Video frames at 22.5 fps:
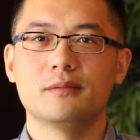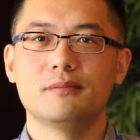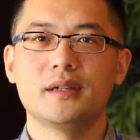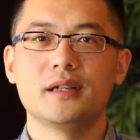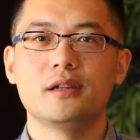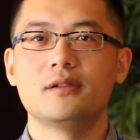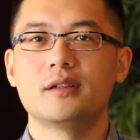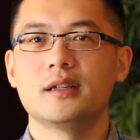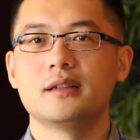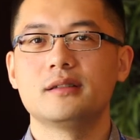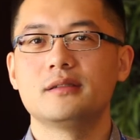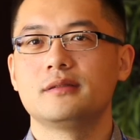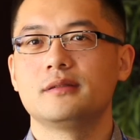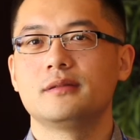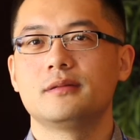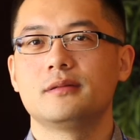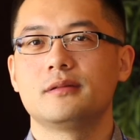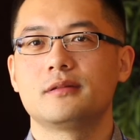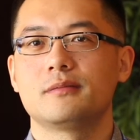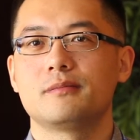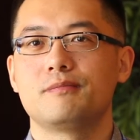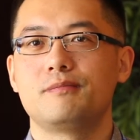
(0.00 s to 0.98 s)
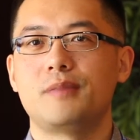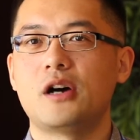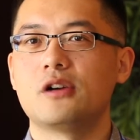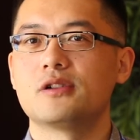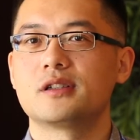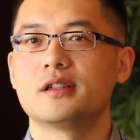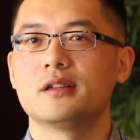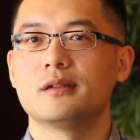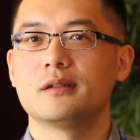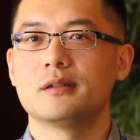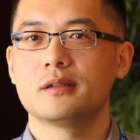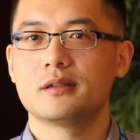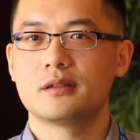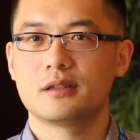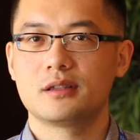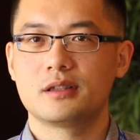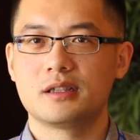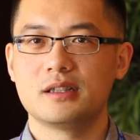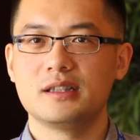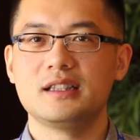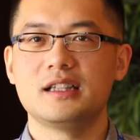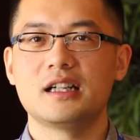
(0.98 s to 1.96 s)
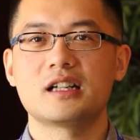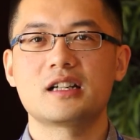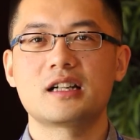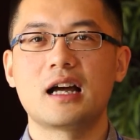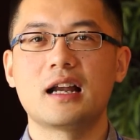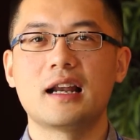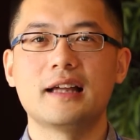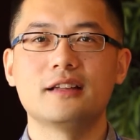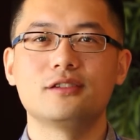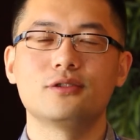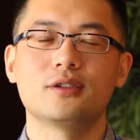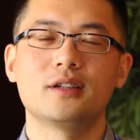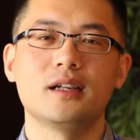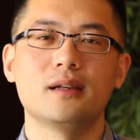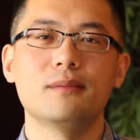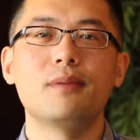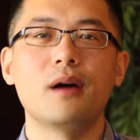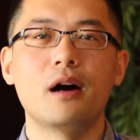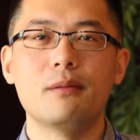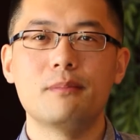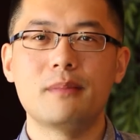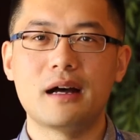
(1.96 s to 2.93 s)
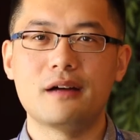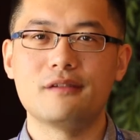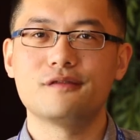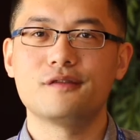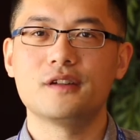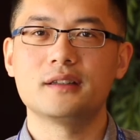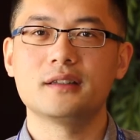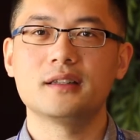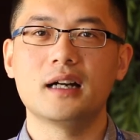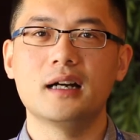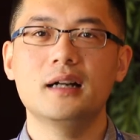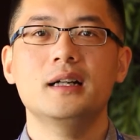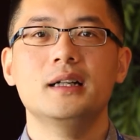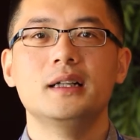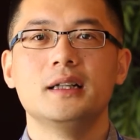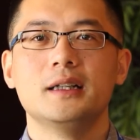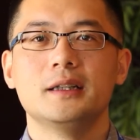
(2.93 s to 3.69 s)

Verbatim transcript: 没有人保证直接上来就可以保满分的，